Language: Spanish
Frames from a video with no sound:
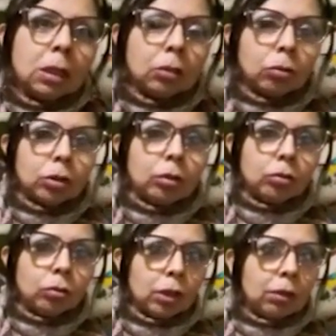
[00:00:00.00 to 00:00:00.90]
Entonces
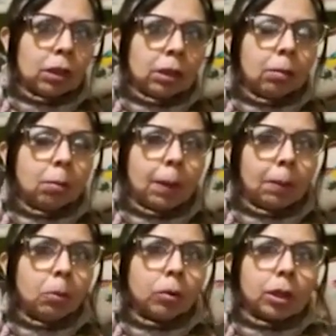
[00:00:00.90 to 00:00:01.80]
nosotras
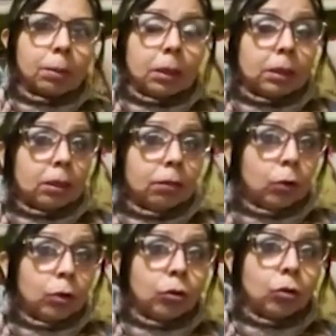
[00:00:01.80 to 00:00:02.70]
vamos, de repente
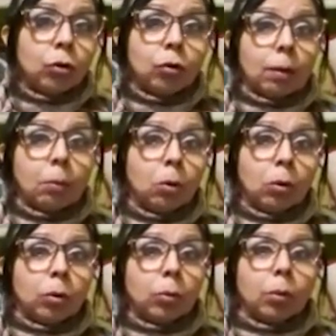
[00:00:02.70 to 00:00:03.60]
voy yo,
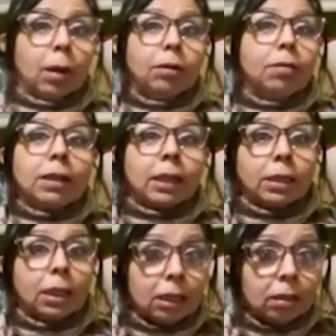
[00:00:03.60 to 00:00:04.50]
vamos a nivel
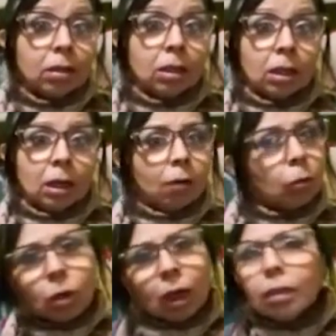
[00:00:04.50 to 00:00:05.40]
taller a
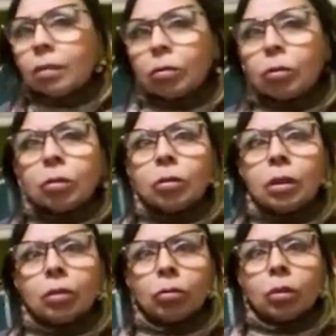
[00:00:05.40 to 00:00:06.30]
buscar eso,
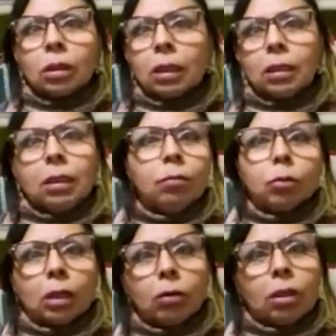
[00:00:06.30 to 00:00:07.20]
eso que está ahí
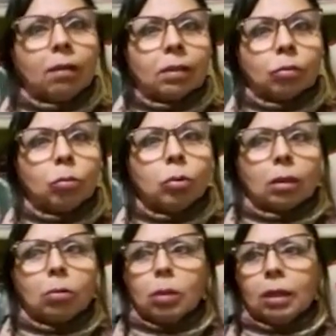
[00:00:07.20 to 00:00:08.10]
botado en la
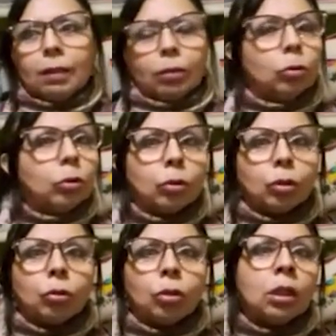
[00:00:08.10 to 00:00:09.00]
basura, en un
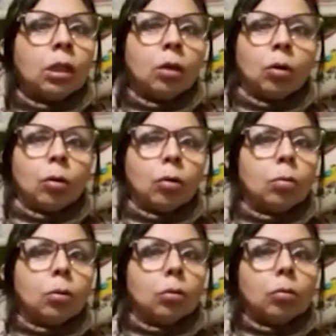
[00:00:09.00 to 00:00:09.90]
lavatorio, o
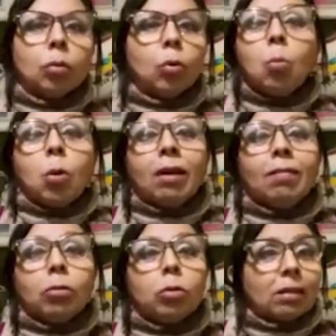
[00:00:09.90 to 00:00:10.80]
como un
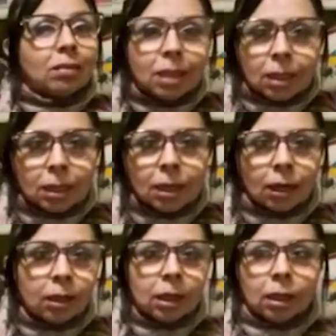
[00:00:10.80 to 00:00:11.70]
mueble, una
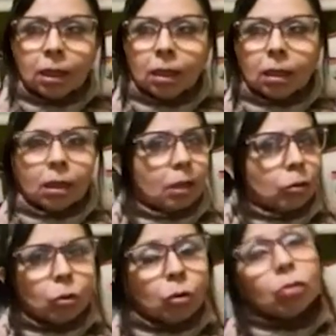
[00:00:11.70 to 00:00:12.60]
silla. Eh, a
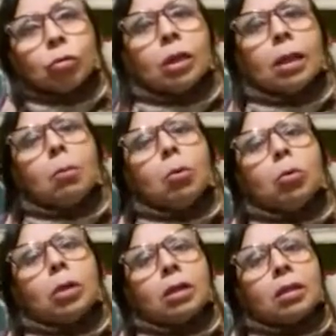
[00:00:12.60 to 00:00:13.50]
todo eso le damos
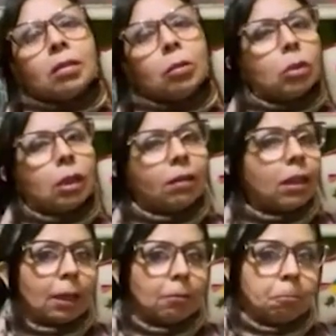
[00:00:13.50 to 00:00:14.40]
una segunda
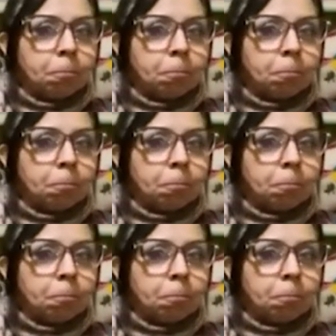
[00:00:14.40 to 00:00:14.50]
vida.